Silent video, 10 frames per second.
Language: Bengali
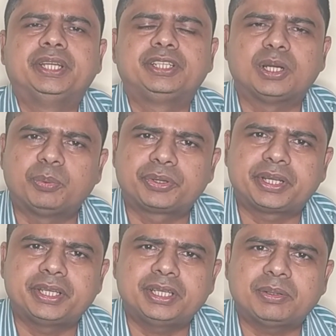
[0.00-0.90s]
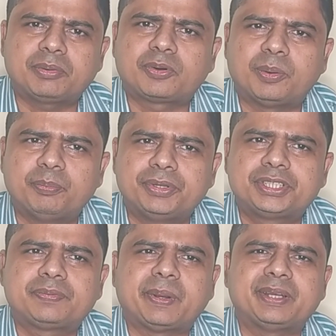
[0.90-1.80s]
এই খবরটাই কম
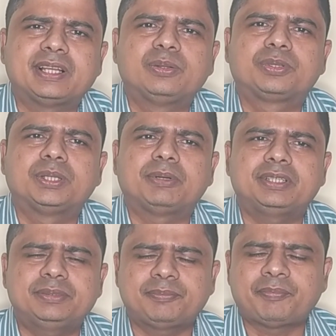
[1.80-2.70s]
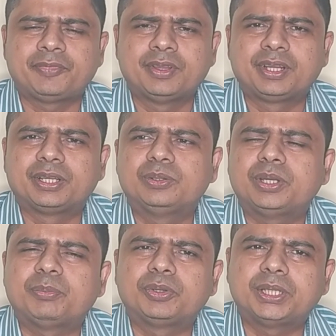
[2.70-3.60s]
বেশি ফাইনাল ধরতে পারি কিন্তু
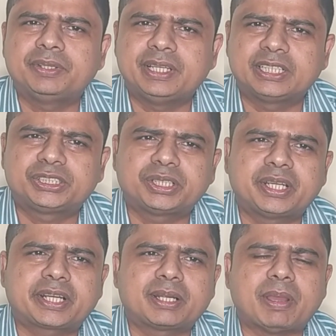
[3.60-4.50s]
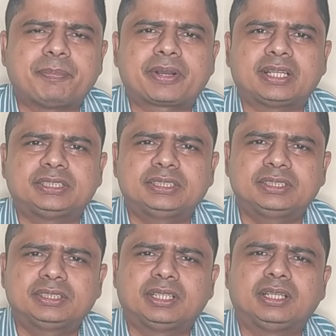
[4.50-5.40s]
এর মধ্যে ইলেকশনের একটা ব্যাপার আছে
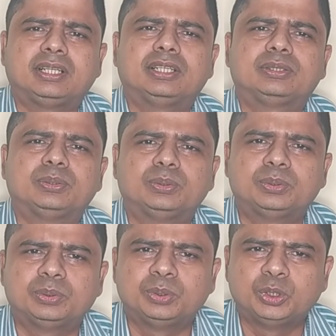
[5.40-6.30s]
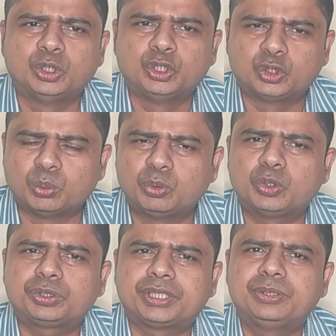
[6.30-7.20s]
তো
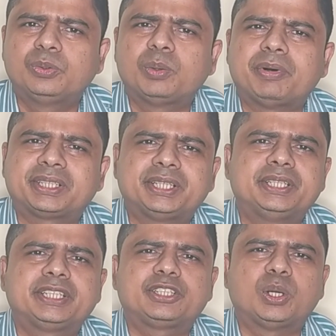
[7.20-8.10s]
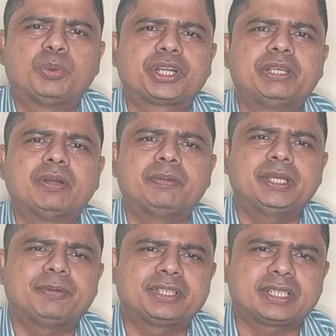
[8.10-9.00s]
তবুও সেইগুলো মাথায় রেখে খবরটা এইভাবেই
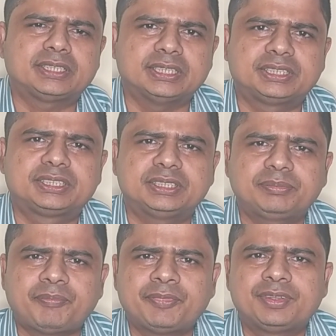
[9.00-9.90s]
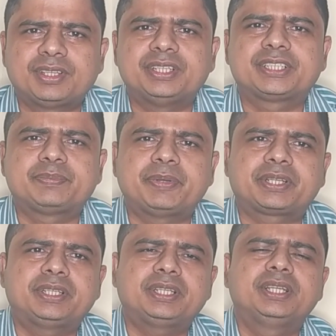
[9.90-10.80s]
আমাদের কাছে এসছে তাই
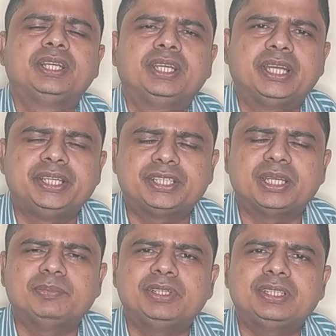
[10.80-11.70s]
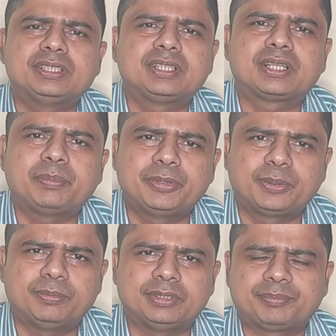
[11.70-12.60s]
এক্সপেক্টেড এই টাইমেই রেজাল্টটা
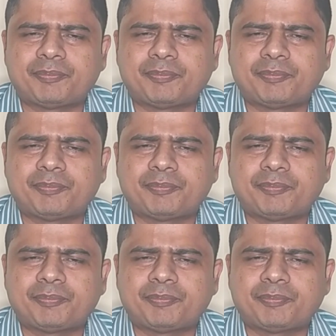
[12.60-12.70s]
বেরোবে